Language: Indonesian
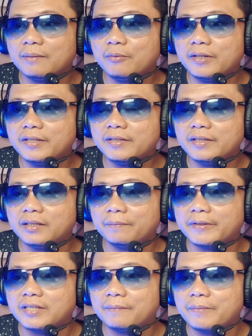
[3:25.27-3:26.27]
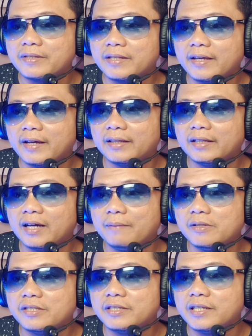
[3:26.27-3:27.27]
Namun di sini terpisah-pisah ya kita
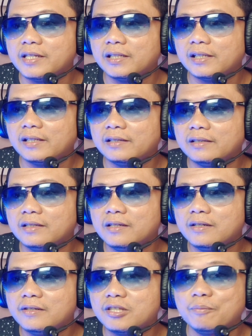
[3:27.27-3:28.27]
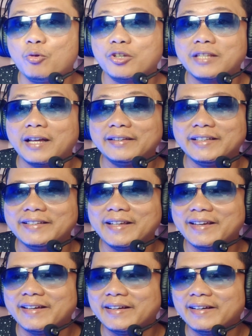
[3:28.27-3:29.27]
ngambil sendiri ya. Sepuas hatinya ya.